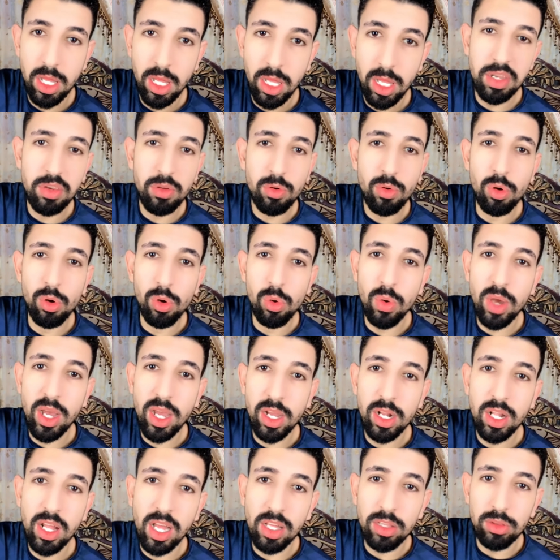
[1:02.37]
ان كل
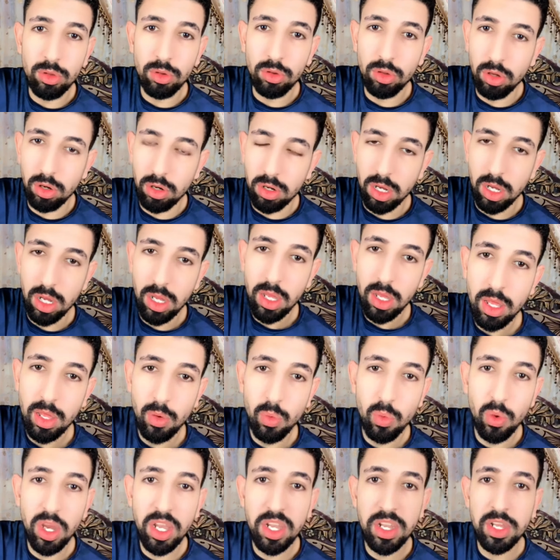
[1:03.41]
واحد عنده طاقه
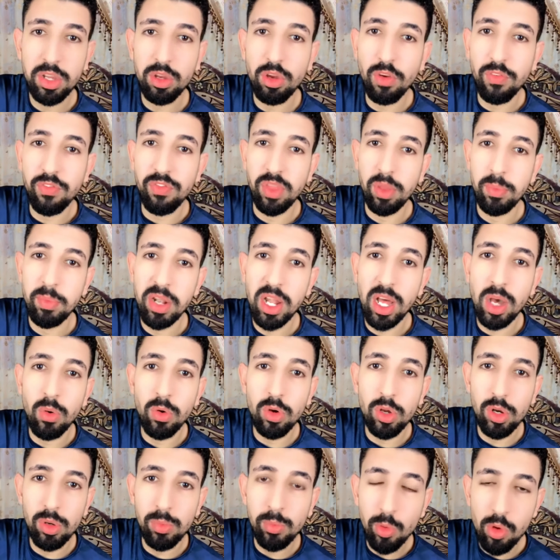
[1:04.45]
واحنا شفنا من
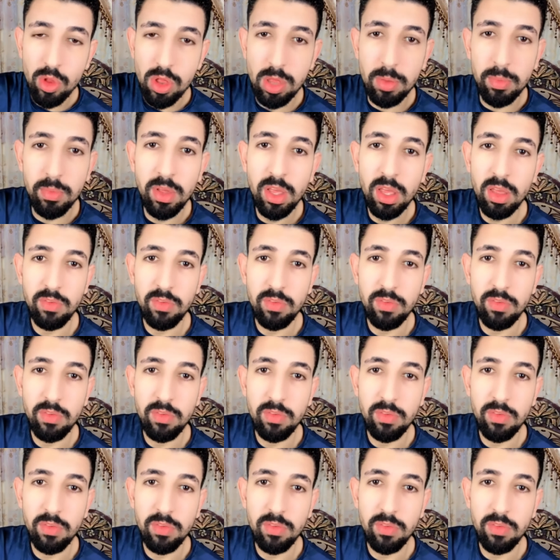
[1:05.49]
اول الموسم